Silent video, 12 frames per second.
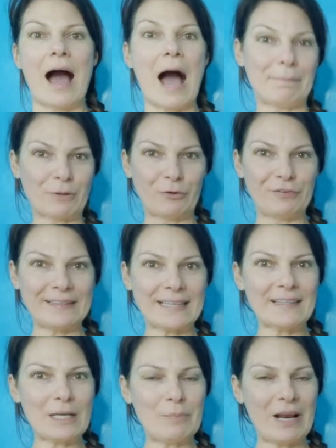
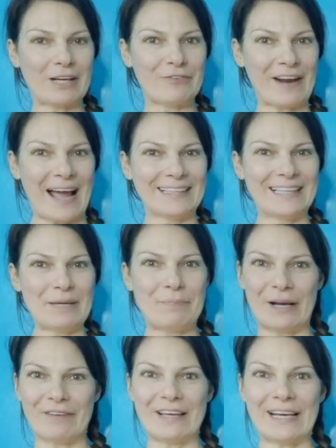Approfitta del Black Friday
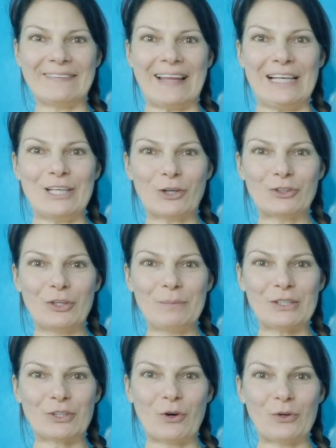per avere degli
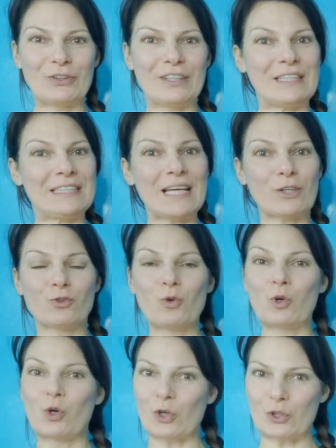ottimi sconti sia
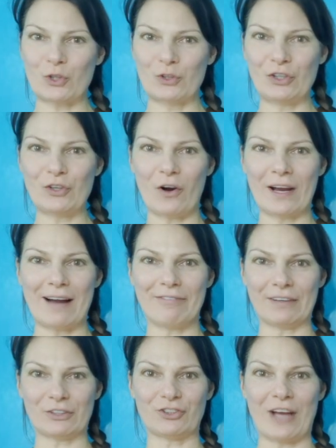sul corso di yoga
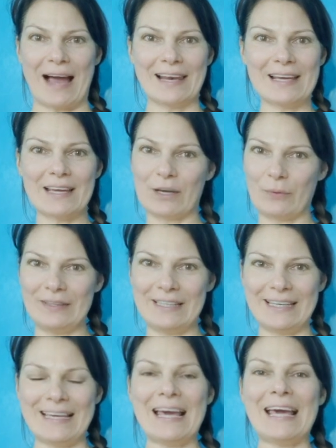facciale,
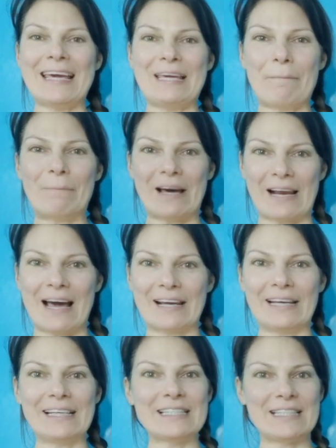quindi
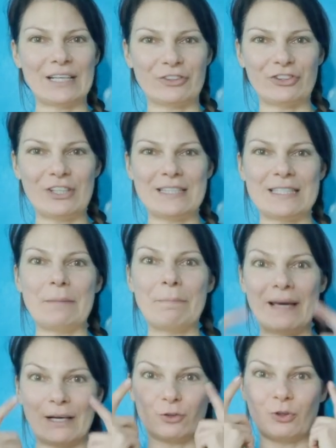imparare gli esercizi
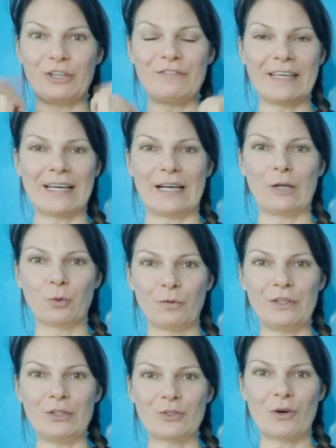per tonificare il tuo
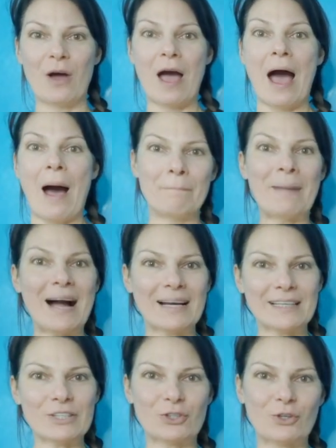viso, ma
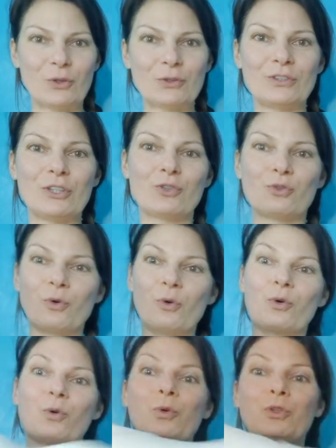anche sconti
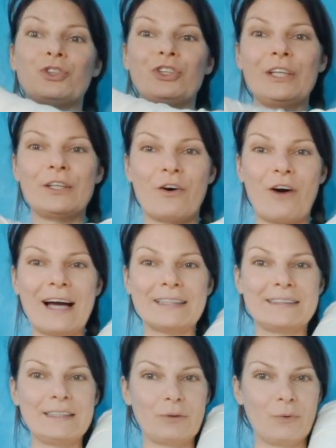sul cuscino
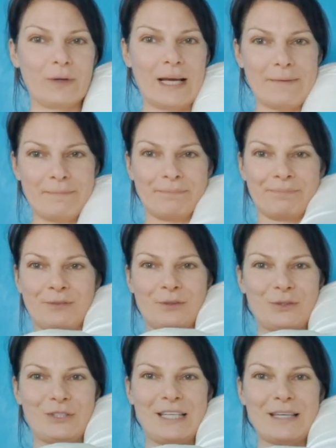antirughe,
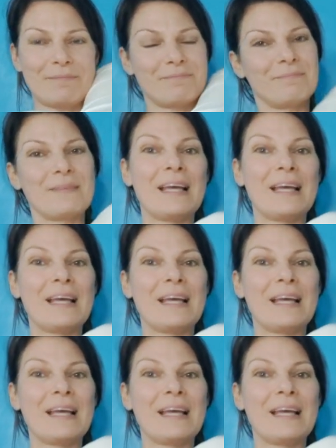così